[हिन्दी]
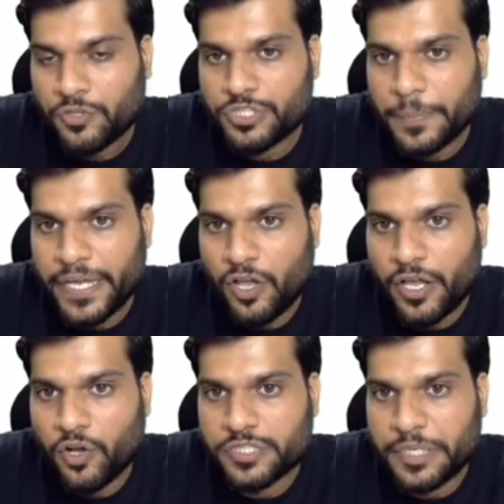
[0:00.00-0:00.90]
तो जब एक
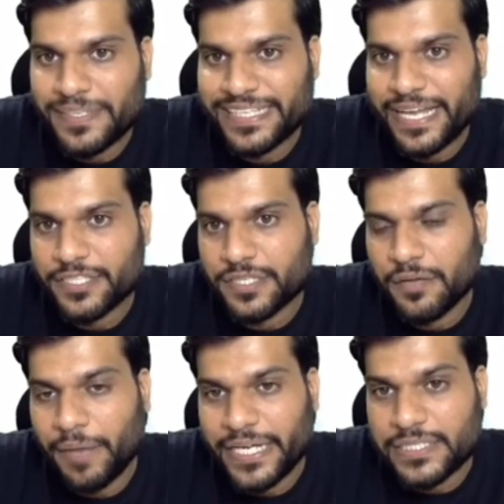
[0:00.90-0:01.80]
ऑक्सीजन के पास एक एक्स्ट्रा
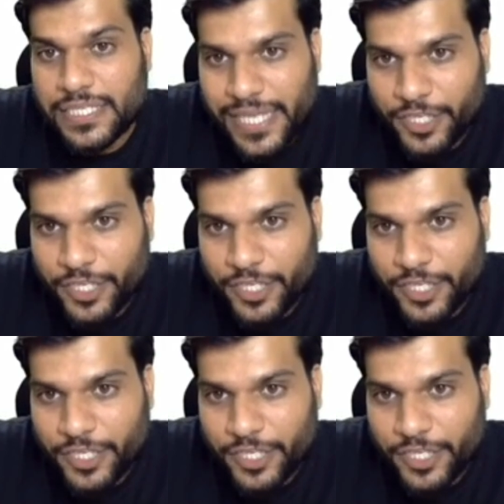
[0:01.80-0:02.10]
माइनस का